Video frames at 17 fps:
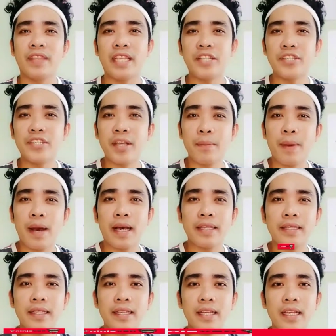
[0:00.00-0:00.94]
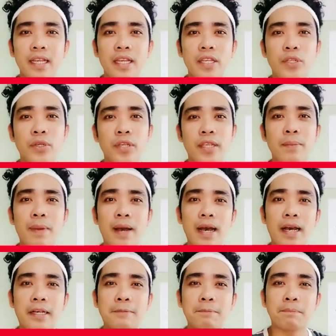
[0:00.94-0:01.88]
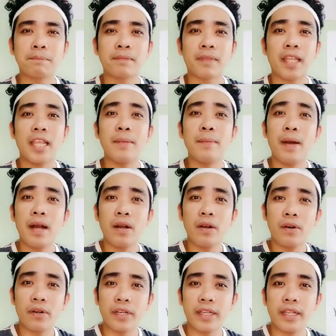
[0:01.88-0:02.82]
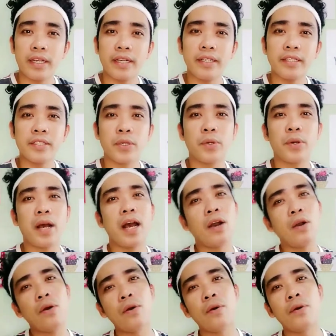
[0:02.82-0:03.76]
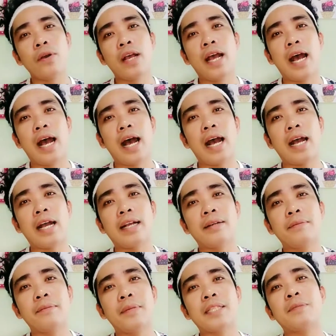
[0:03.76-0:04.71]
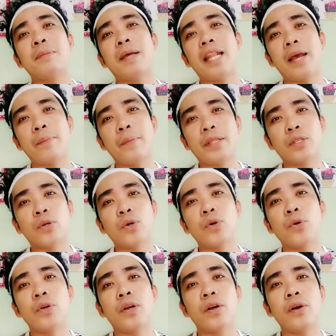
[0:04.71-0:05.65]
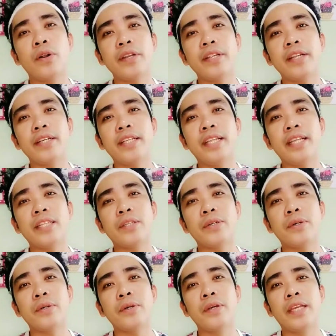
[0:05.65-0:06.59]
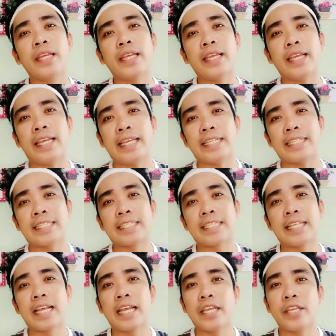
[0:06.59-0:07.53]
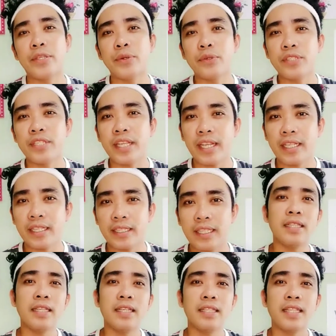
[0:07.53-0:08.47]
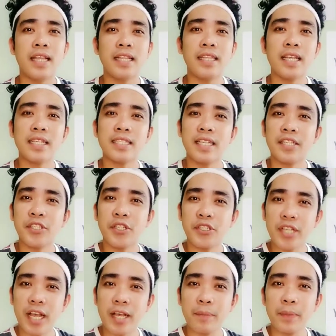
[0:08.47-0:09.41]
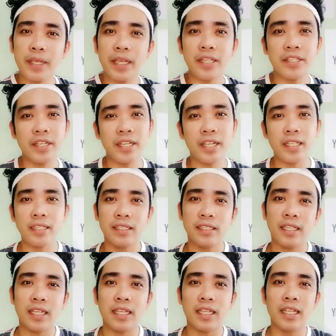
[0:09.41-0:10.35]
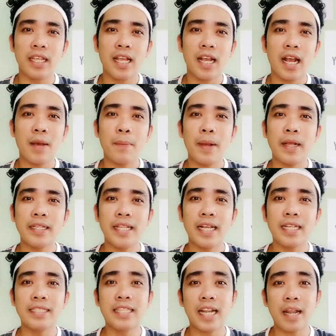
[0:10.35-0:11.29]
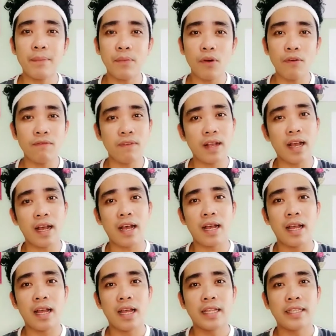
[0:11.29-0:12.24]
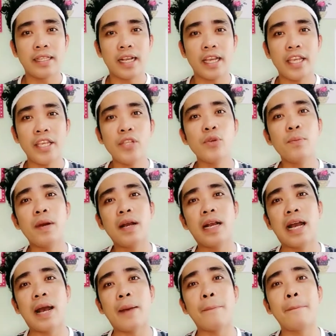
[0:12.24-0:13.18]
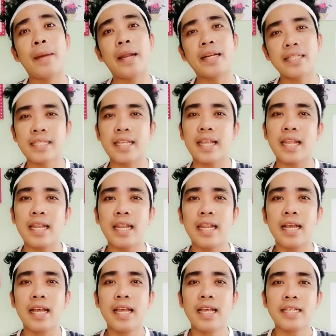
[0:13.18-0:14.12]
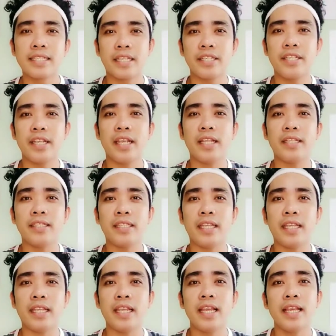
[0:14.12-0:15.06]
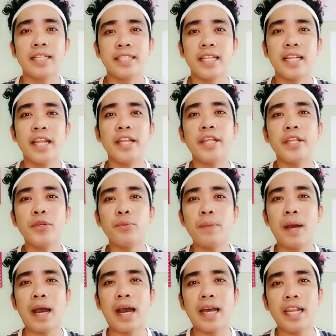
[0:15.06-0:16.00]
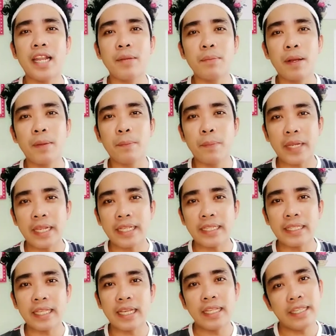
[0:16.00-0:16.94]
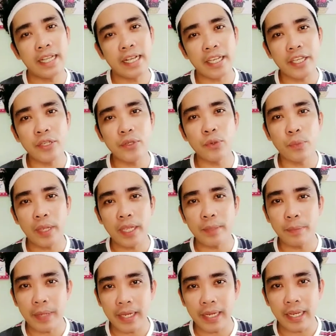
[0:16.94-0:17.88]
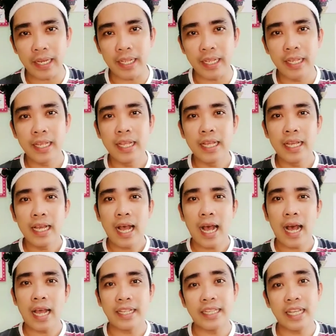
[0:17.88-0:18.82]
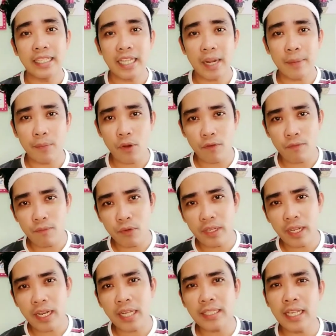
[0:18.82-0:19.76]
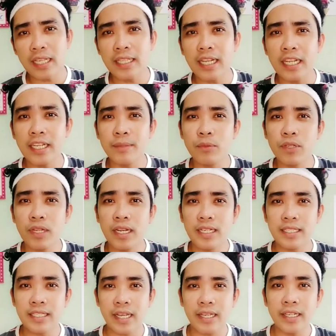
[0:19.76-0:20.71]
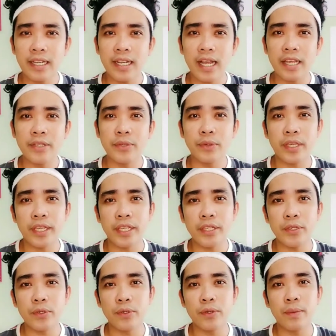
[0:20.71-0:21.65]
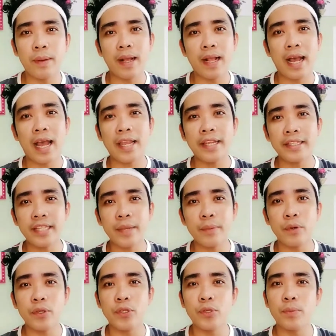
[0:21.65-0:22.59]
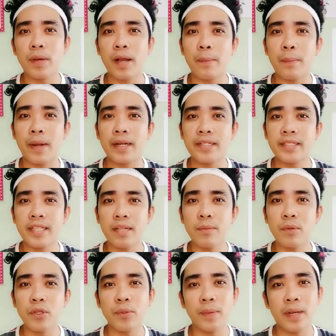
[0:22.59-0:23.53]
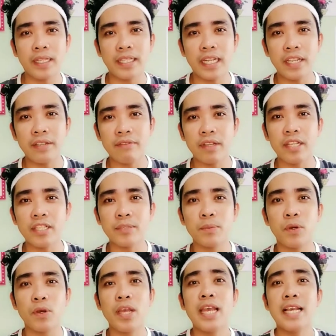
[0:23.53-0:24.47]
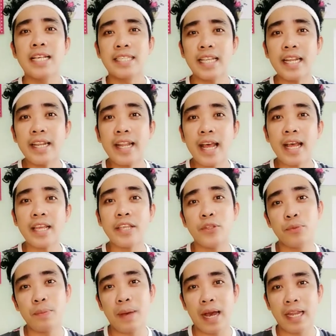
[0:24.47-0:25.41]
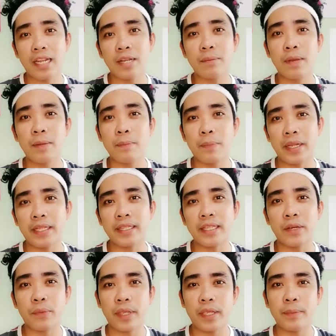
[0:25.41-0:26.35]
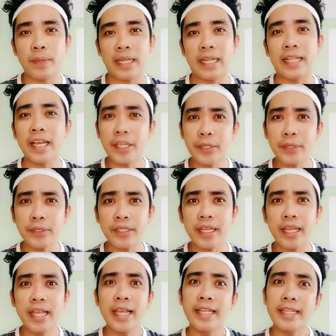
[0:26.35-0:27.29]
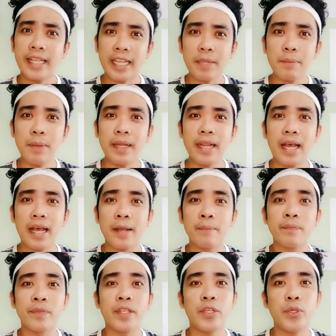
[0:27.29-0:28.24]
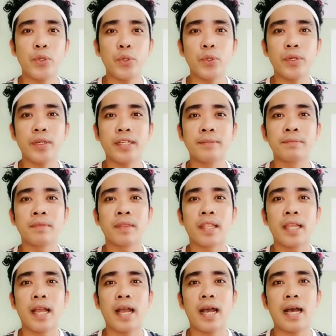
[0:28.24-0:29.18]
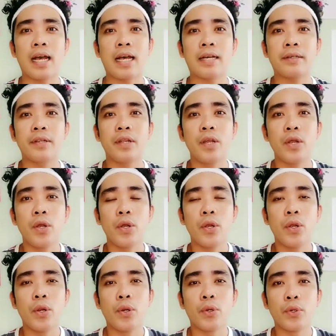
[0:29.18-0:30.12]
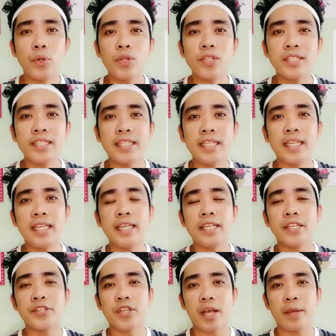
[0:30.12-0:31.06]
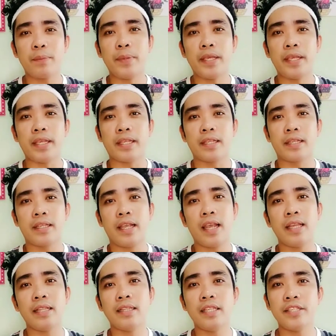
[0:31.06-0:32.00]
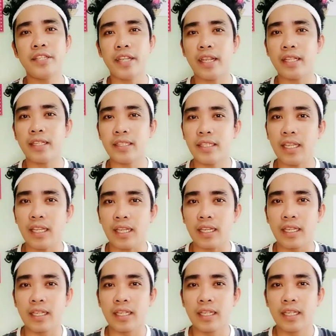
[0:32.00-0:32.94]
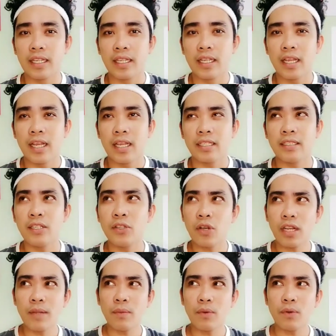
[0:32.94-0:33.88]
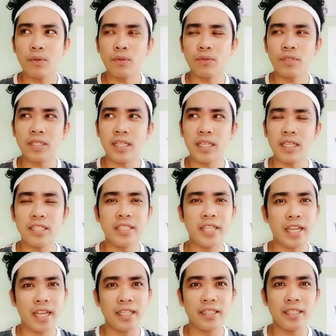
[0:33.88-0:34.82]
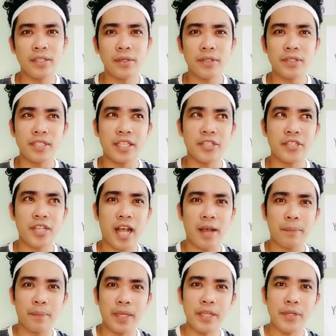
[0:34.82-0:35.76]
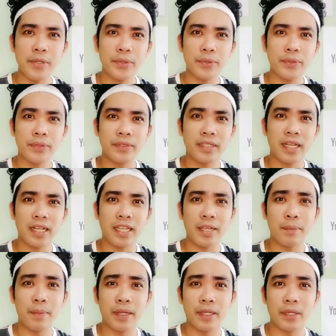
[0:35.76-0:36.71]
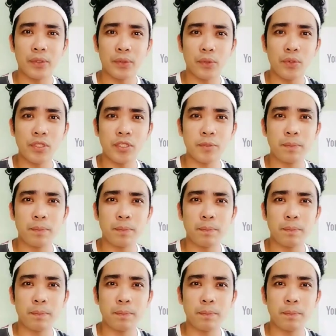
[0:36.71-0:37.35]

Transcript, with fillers: Ninja Van, yung iba ibang courier. So ako ang mas malapit kong courier dito is yung JNT. Dati kasi si Shopee and JNT, kapag nag-drop off ka ng iyong mga parcel sa JNT, sila na yung bahalang mag-print ng iyong waybill uh, idadrop off mo na lang, dadalhin mo na lang sa kanila yung iyong mga item o yung mga parcel mo, yung mga deliveries mo. Sila na yung bahalang mag-print ng waybill. Ngayon, nag-iba na yung uh, rules ni Shopee and ni JNT. Di ko alam kung si JNT or si Shopee yung nag-iba ng rules.